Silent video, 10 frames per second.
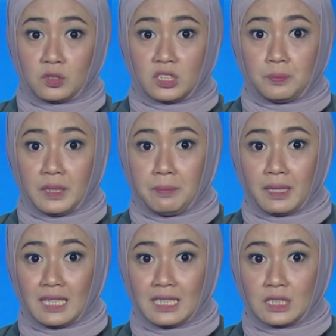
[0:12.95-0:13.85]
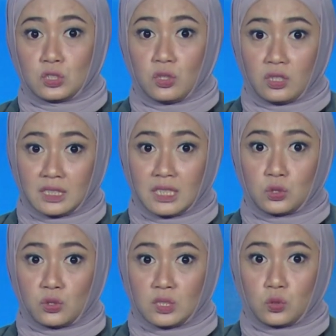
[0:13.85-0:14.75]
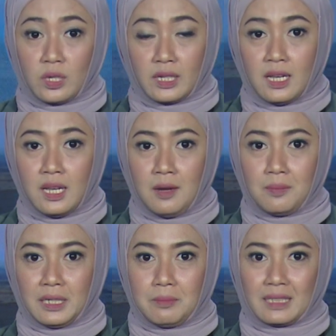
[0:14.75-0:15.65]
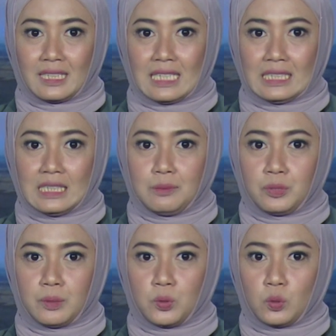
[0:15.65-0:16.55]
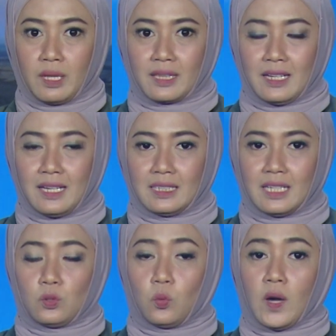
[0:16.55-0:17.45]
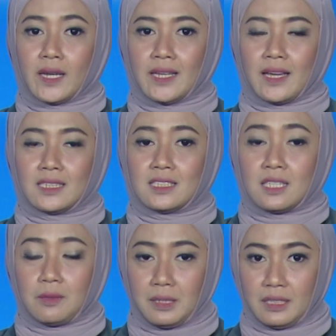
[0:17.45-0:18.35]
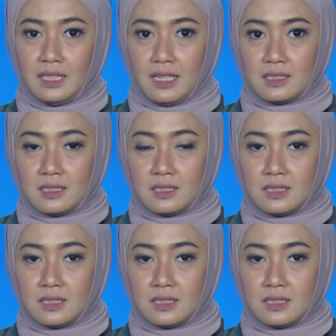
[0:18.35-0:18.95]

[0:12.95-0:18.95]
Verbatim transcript: Proses pelipatan dan sortir surat suara melibatkan ibu-ibu rumah tangga dan warga disabilitas.